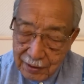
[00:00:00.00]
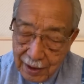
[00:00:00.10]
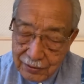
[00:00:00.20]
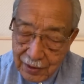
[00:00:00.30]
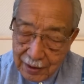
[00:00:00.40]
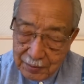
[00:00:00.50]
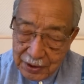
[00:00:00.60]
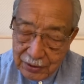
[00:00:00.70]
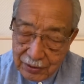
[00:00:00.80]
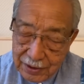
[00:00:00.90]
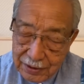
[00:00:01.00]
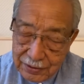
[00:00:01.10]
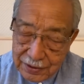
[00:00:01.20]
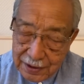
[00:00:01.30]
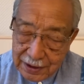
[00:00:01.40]
FRB の金
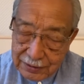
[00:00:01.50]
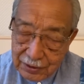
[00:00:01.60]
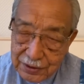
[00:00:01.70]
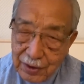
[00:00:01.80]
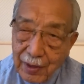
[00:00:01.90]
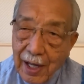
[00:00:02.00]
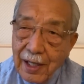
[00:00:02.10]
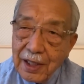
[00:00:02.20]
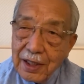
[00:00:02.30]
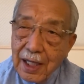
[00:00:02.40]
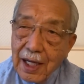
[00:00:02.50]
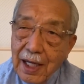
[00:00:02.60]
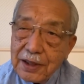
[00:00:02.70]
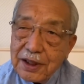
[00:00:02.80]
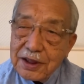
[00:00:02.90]
融政策としては、
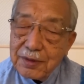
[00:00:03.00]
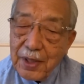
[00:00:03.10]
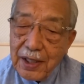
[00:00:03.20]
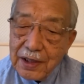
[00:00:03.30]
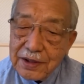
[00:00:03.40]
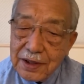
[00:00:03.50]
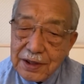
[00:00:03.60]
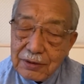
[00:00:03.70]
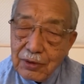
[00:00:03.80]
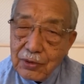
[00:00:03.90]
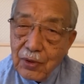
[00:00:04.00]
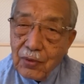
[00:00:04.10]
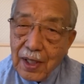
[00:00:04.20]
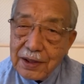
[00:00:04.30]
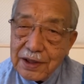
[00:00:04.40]
あ引き締め政策を
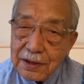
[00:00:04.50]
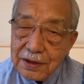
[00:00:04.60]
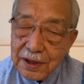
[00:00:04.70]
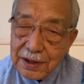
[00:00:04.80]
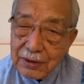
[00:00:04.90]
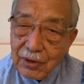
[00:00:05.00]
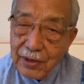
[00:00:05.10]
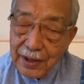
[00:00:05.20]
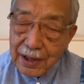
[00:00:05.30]
強化せざるを得